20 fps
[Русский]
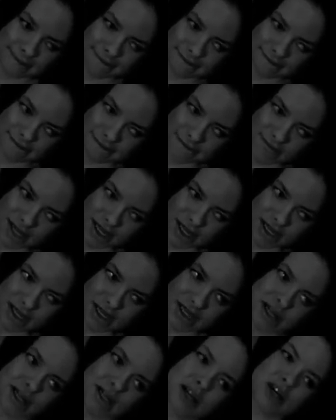ну,
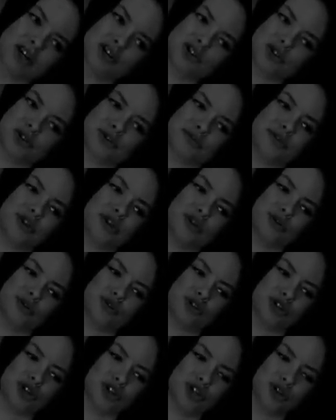они окажутся в такой
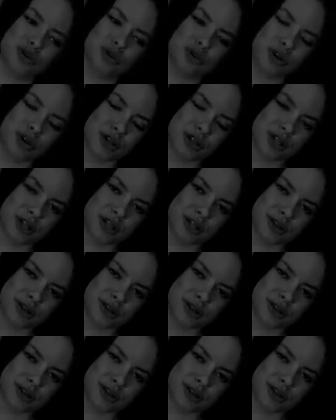же ситуации.